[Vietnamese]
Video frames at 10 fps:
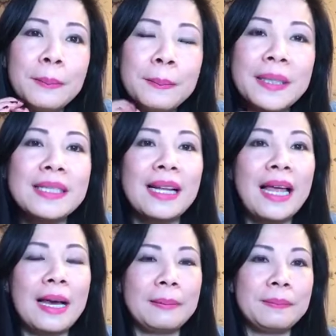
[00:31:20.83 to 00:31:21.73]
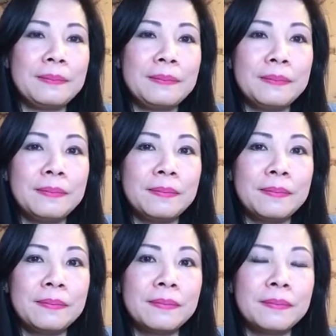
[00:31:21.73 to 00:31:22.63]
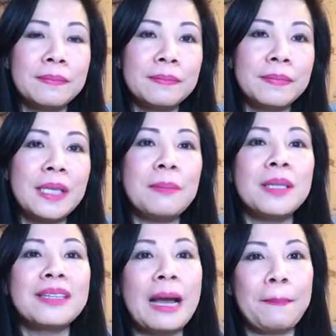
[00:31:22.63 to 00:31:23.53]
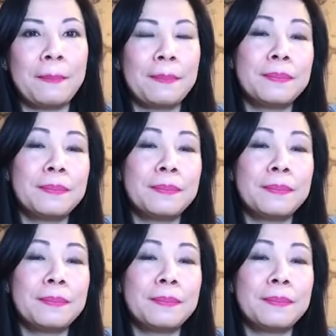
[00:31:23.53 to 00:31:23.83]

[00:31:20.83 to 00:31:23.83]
mình sẽ làm và mình tập